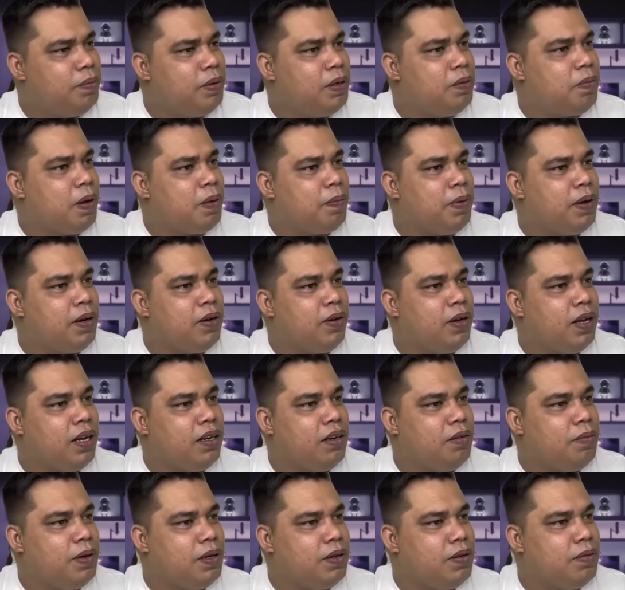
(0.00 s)
bang papano,
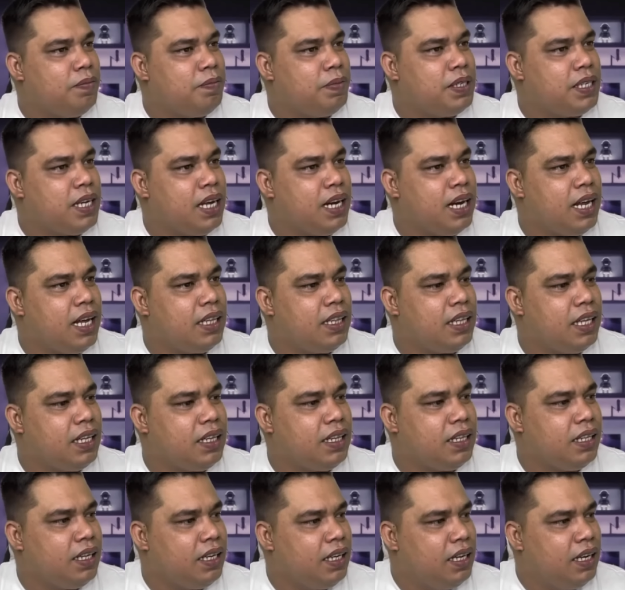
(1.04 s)
ano bang umpisa natin?
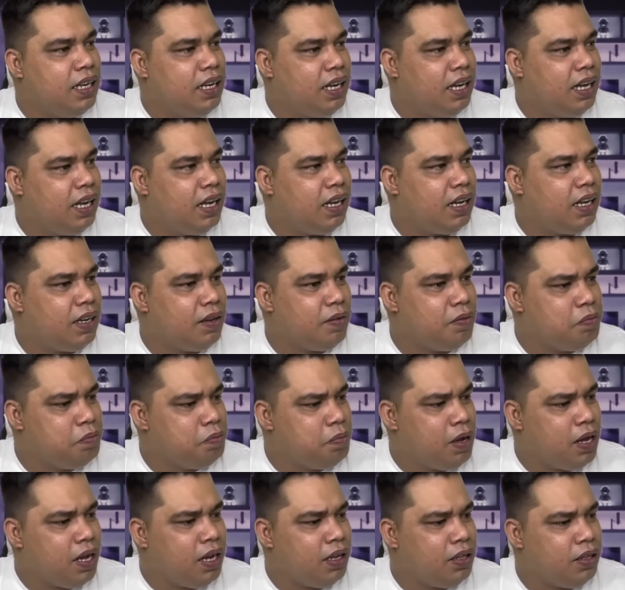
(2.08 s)
Ah,
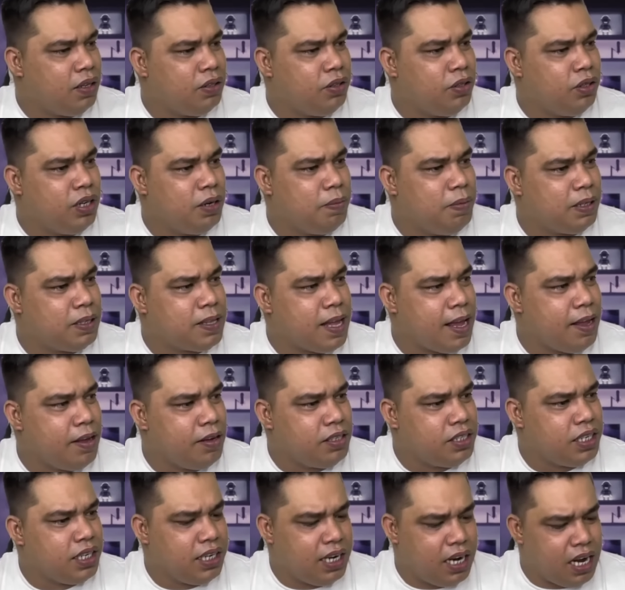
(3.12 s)
ba, doon na ba tayo
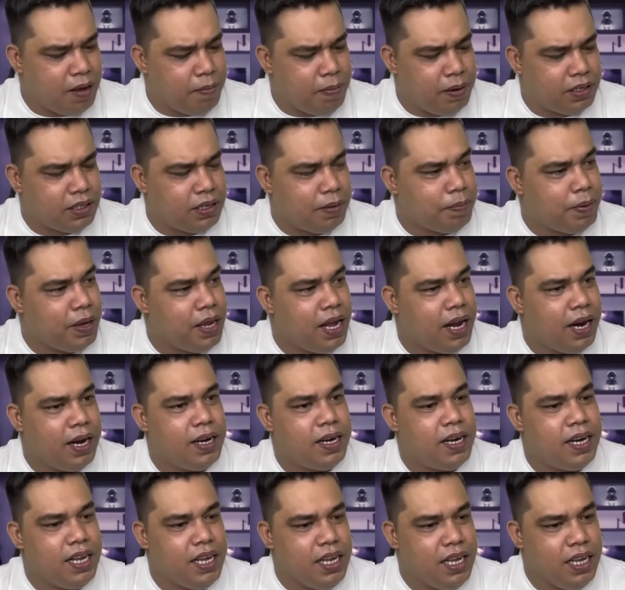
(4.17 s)
sa nilabas na
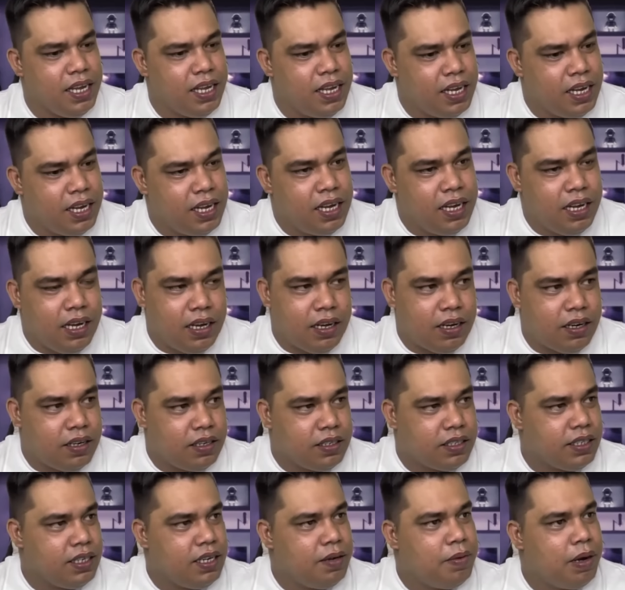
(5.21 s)
PRD? Oh,
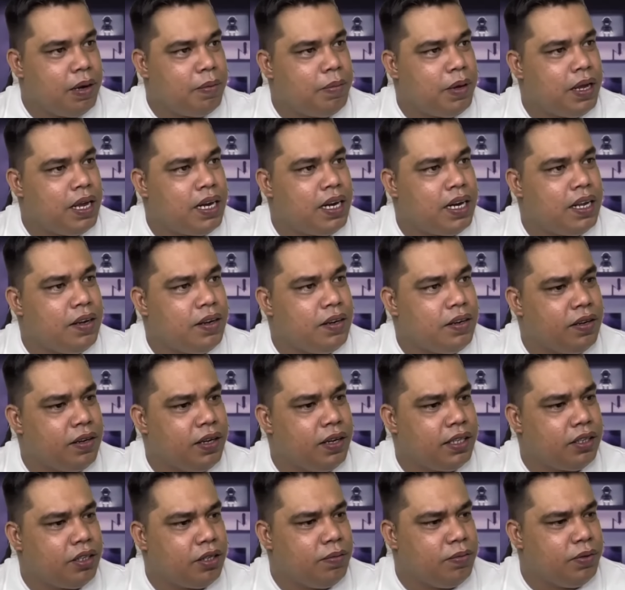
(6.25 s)
sige mamaya na yun. No?
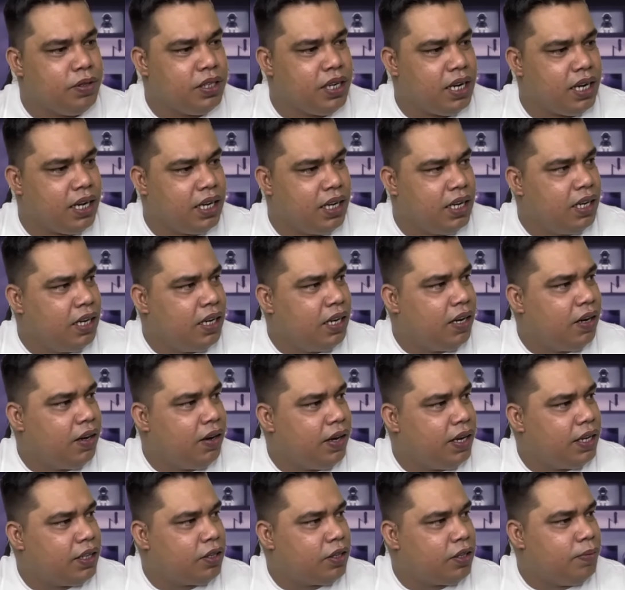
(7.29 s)
Ito muna Oh,
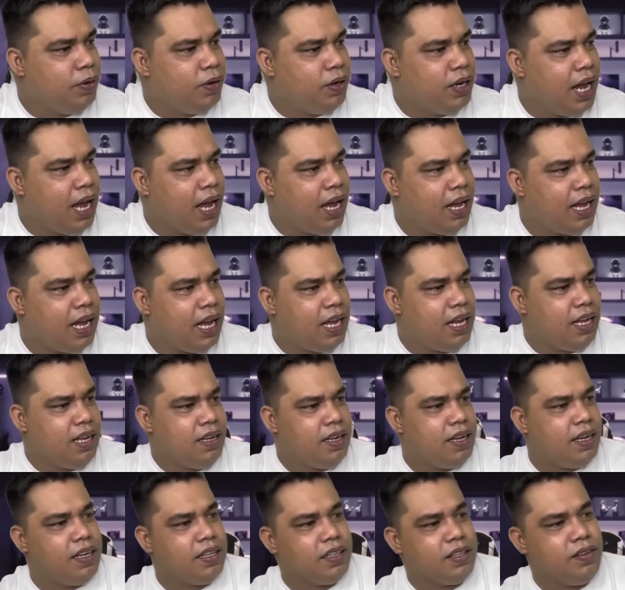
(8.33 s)
eto muna ha.
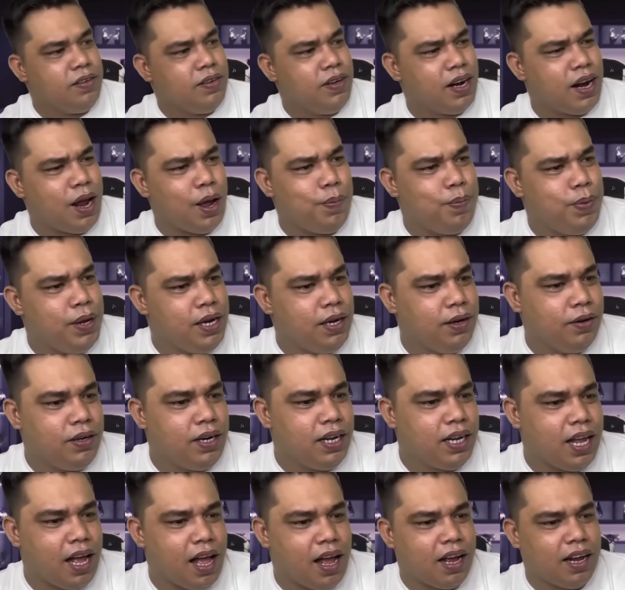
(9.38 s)
Eto grabe no,
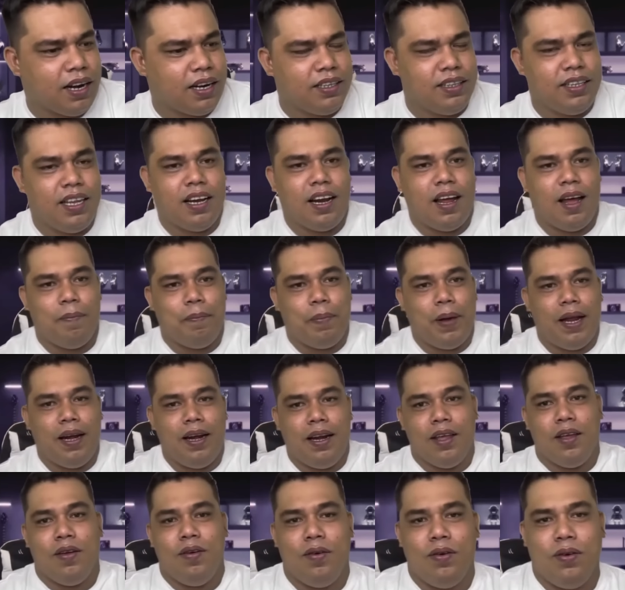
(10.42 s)
nagkakarandara pa
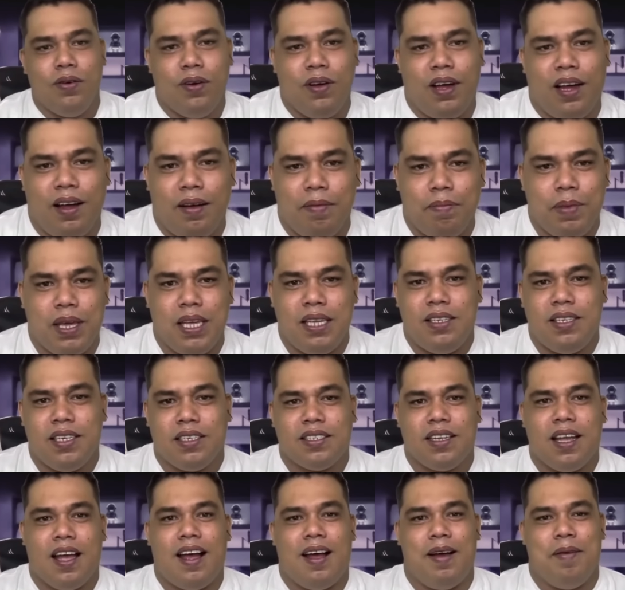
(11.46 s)
na yung uh, media
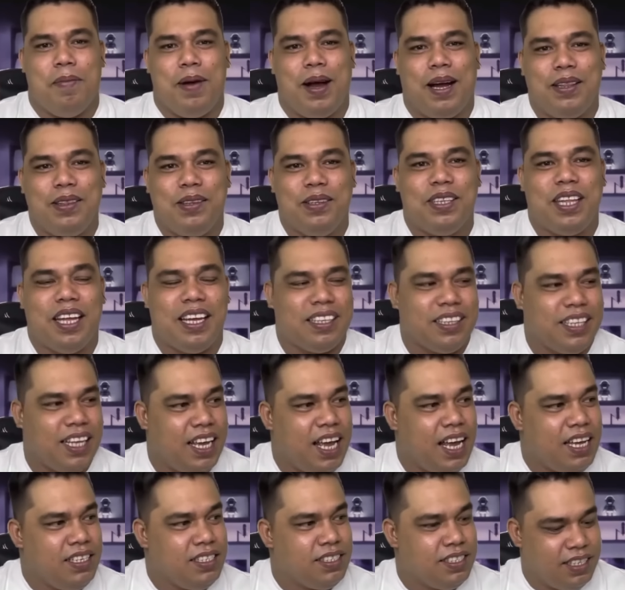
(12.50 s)
sa mga Duterte
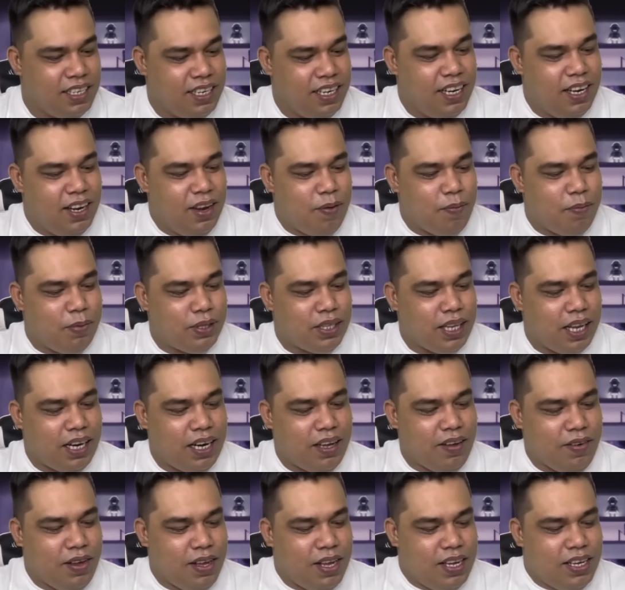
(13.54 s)
guys. So, oh, kita
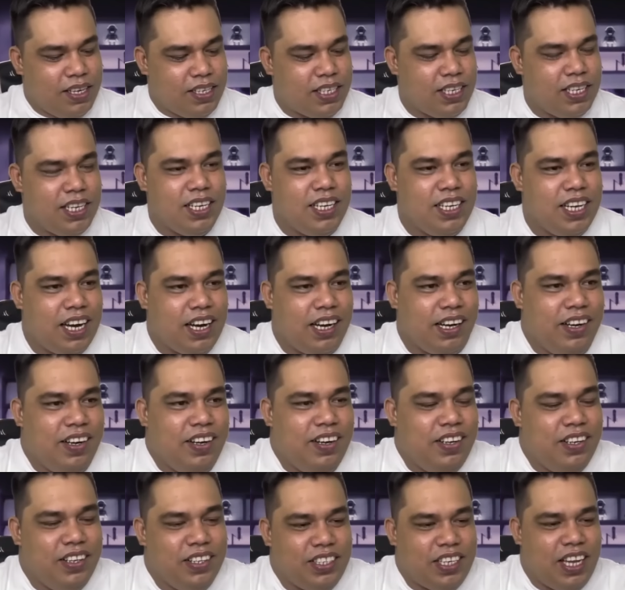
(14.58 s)
na si
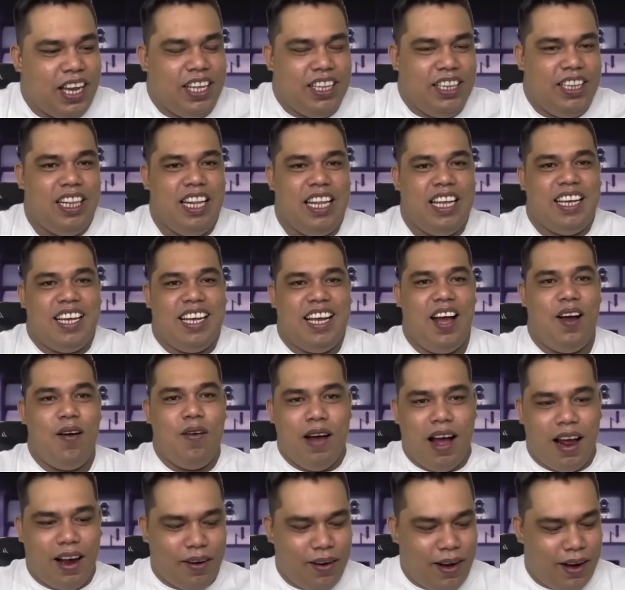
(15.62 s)
ano, si Ed Lingaw
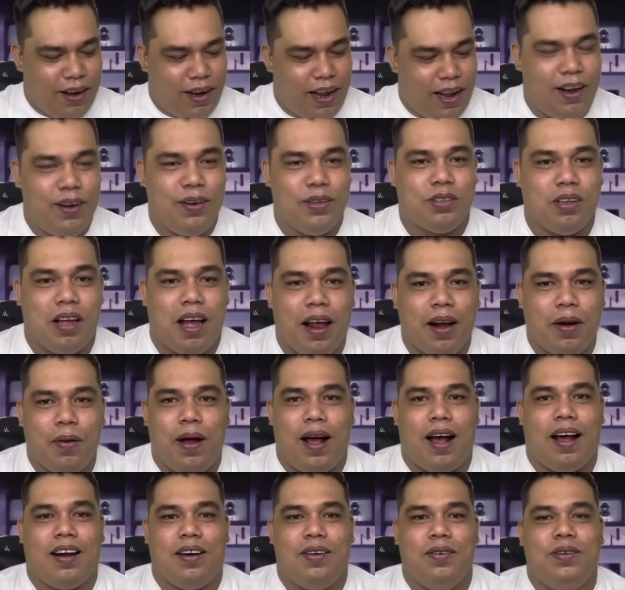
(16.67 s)
araw alos
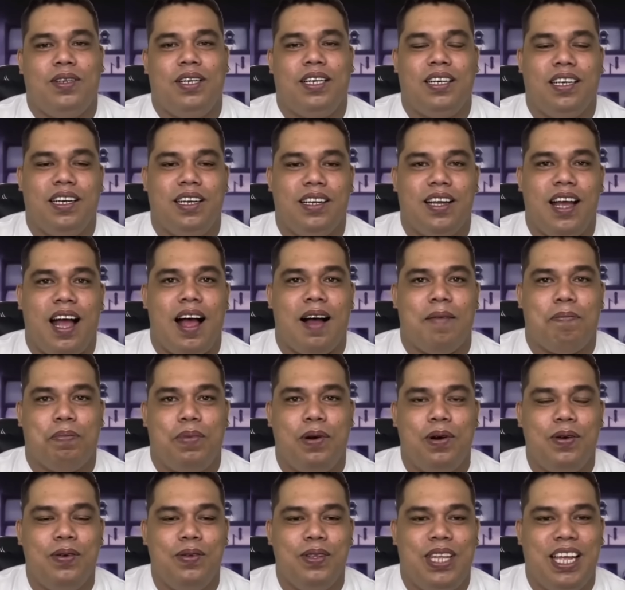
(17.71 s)
araw-araw nang
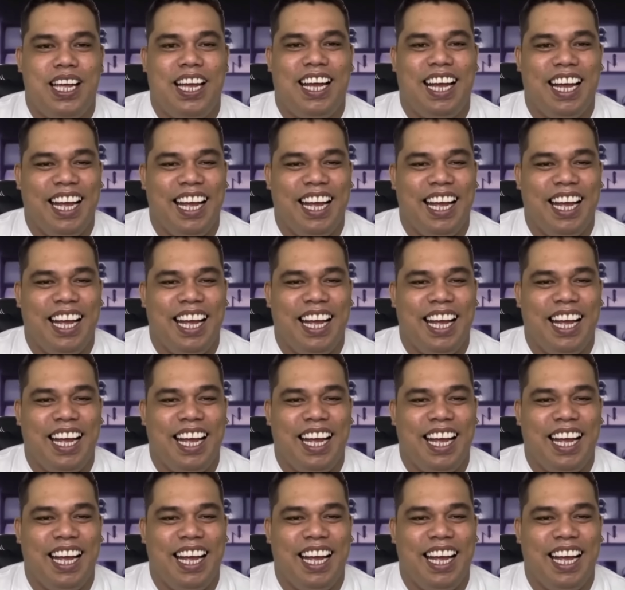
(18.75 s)
nag-upload.